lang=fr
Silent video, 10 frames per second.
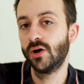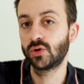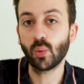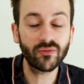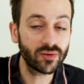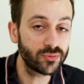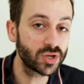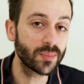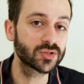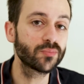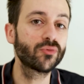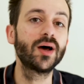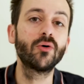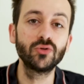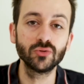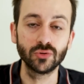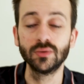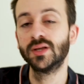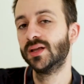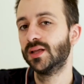euh, trois 3 fois plus cher, par exemple, pour la audio
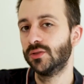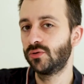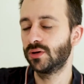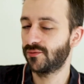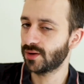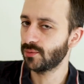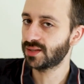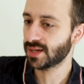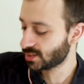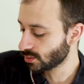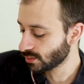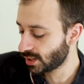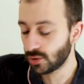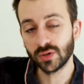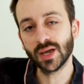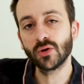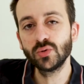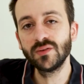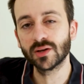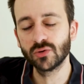2. Donc vraiment intéressant, et donc
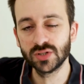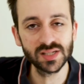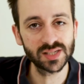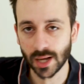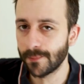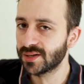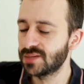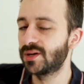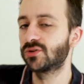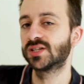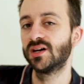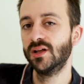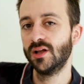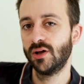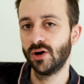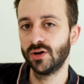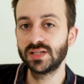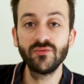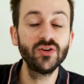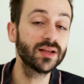48,6, c'est quand même pas si mal que ça.
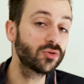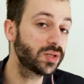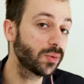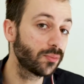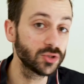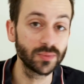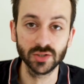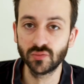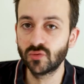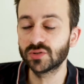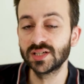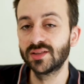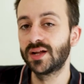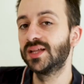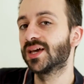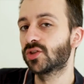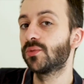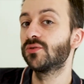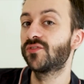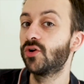si vous voulez un tout petit peu plus, je vous conseille d'aller
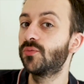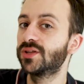directement vers le